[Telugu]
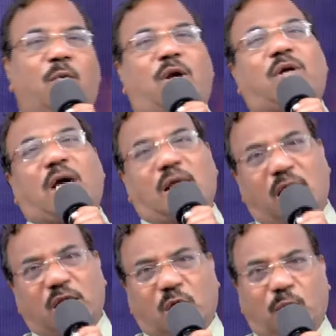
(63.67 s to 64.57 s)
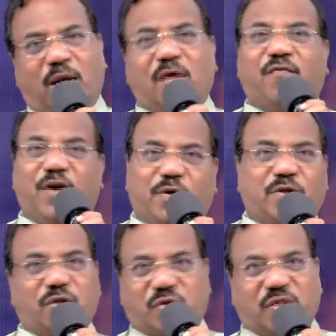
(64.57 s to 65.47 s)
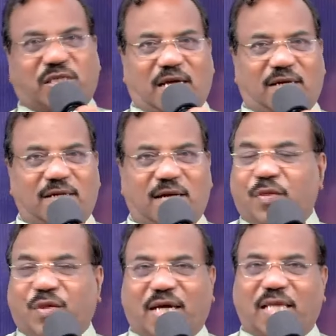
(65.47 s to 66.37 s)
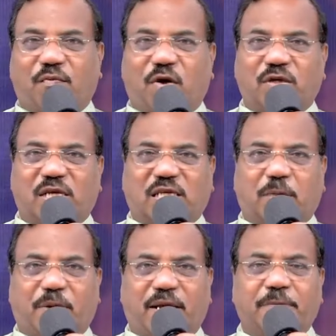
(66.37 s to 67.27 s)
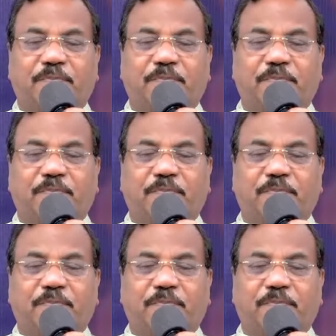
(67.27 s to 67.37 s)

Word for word: వారు కణానికి వెళ్ళి వేగు చూసి వచ్చారు అంతే కదా వీళ్ళు చేసిన పని